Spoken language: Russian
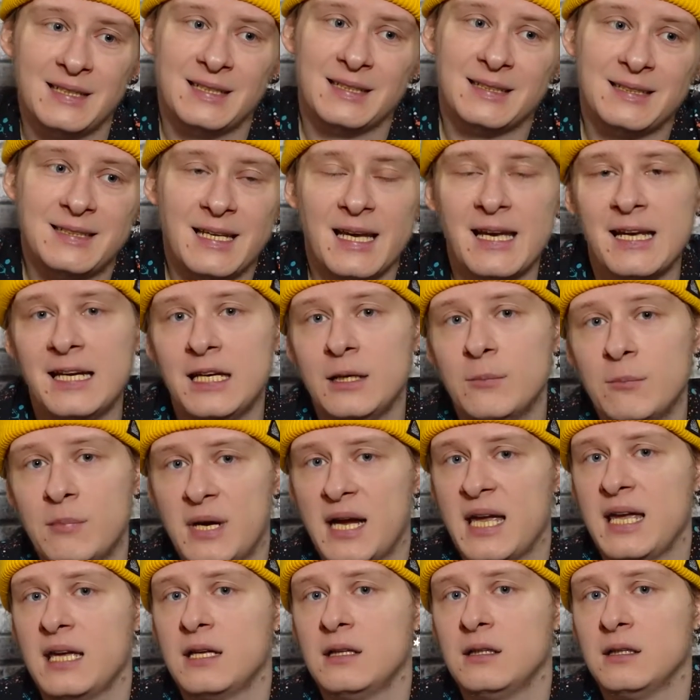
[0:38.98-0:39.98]
Daily
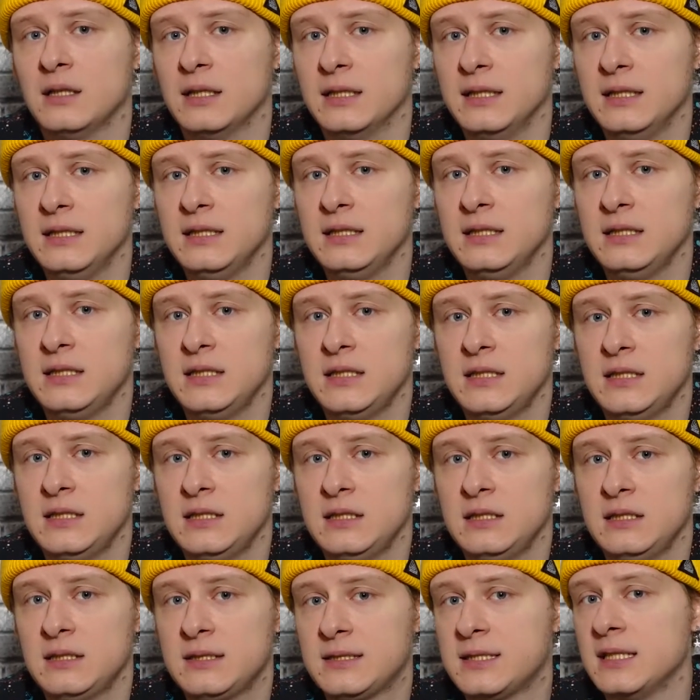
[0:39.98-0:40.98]
Mail
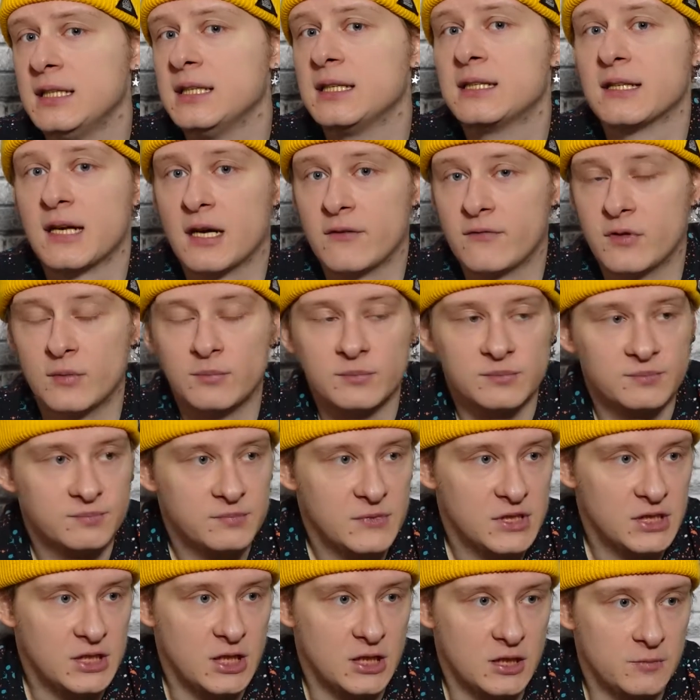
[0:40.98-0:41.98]
и Телеграфом,
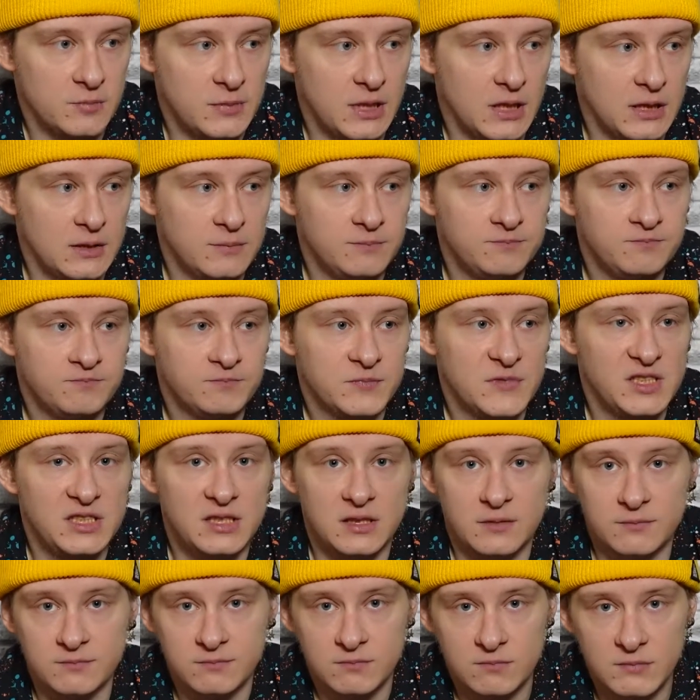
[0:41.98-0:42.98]
скажем так,
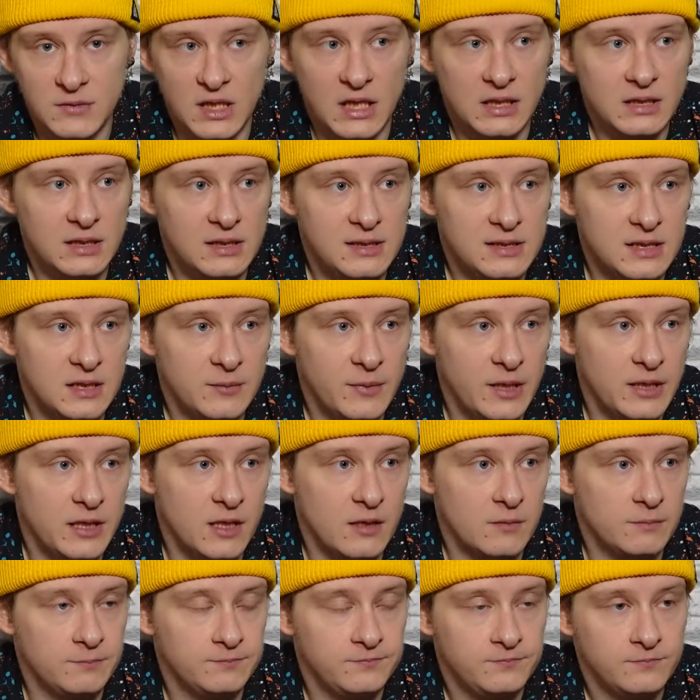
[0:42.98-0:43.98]
если на английский
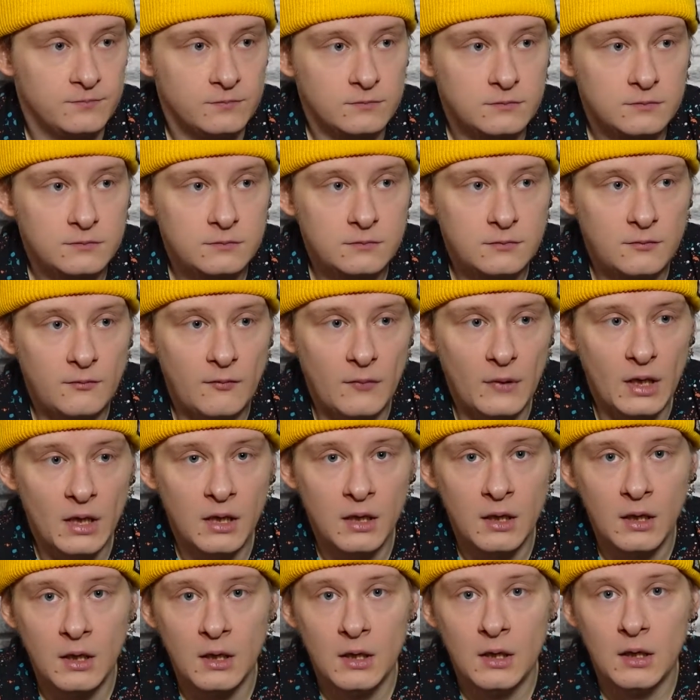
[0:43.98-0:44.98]
манер.
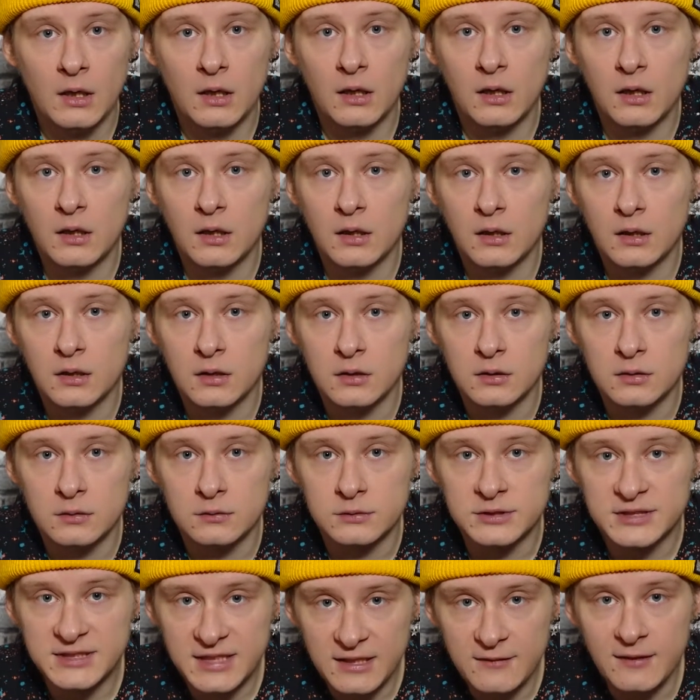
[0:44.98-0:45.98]
А,
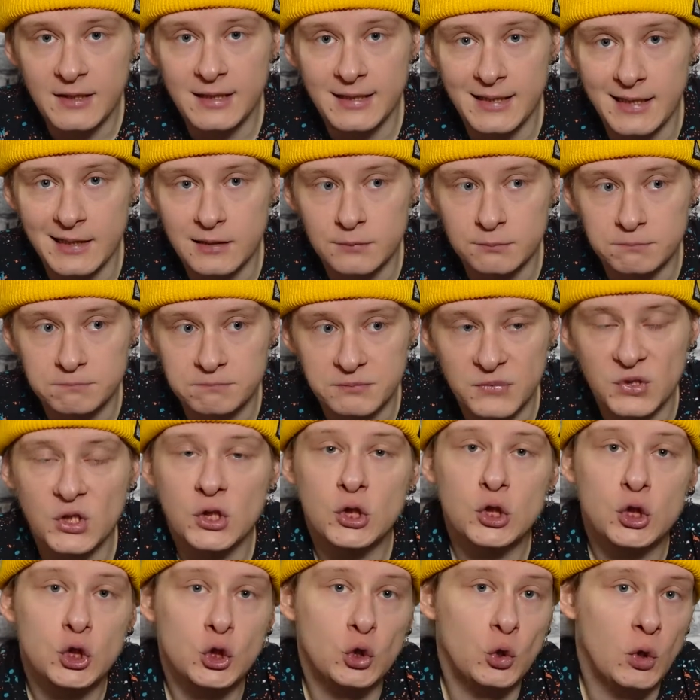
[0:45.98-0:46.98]
Севилья
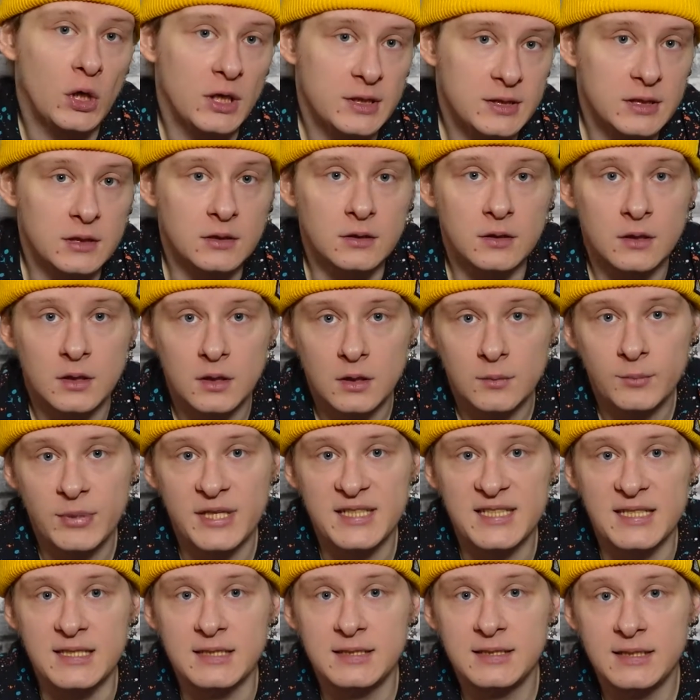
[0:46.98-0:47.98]
еще один
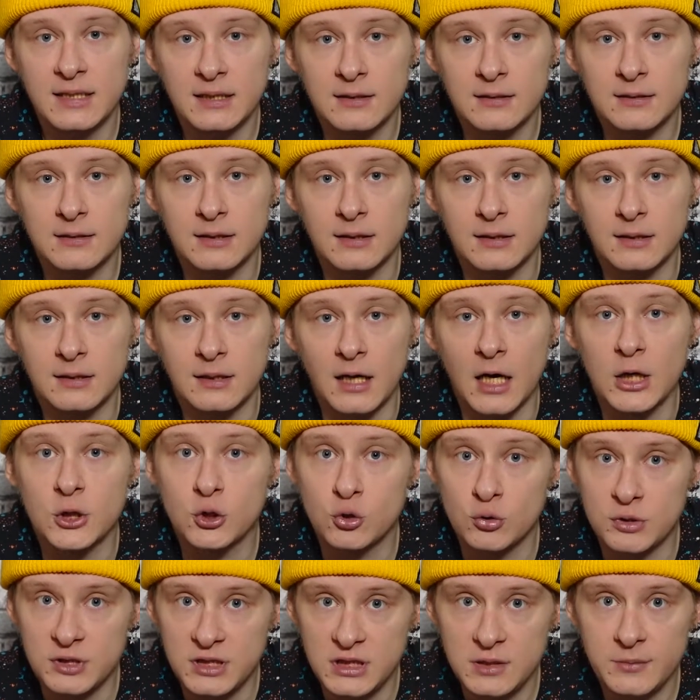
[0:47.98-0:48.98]
претендент, э,
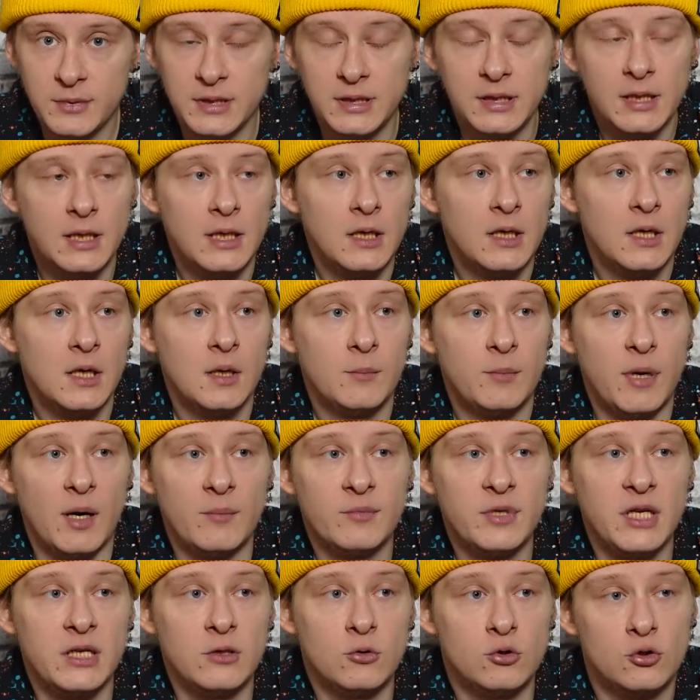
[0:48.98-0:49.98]
ощутимый, по
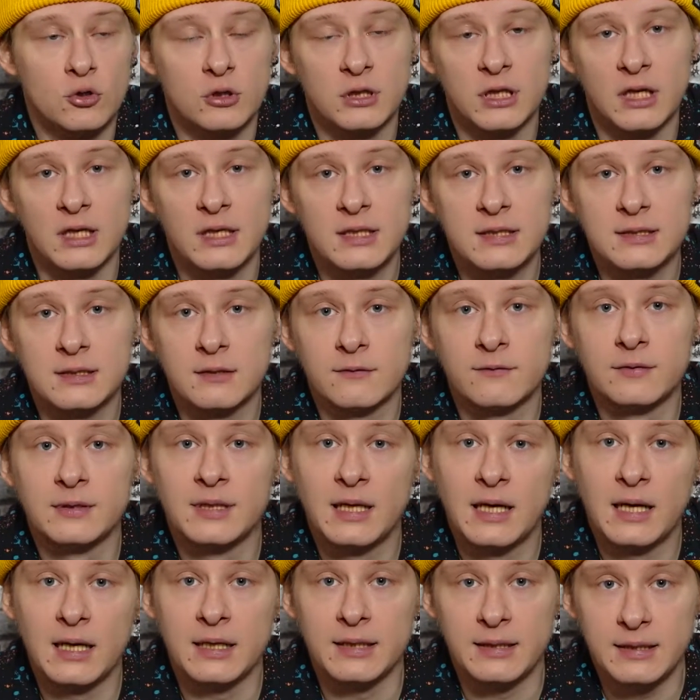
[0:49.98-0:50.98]
мнению журналистов,
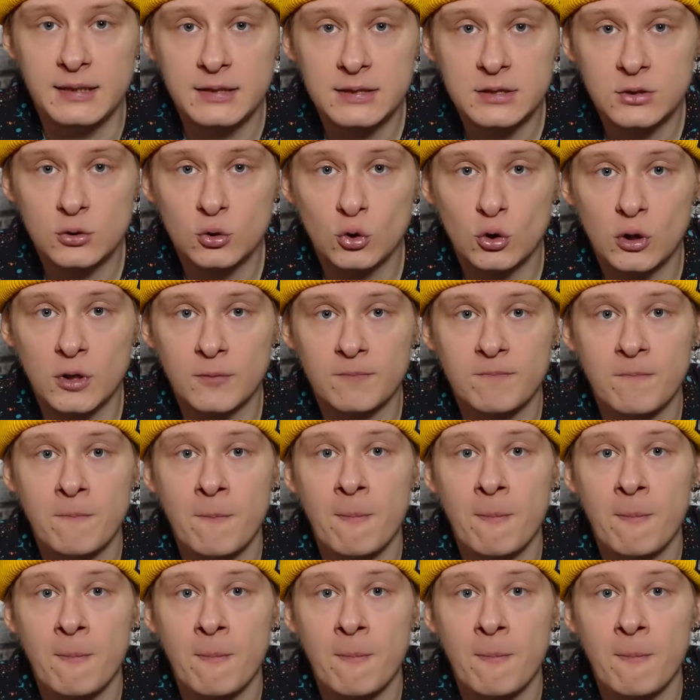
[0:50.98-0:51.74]
на иску.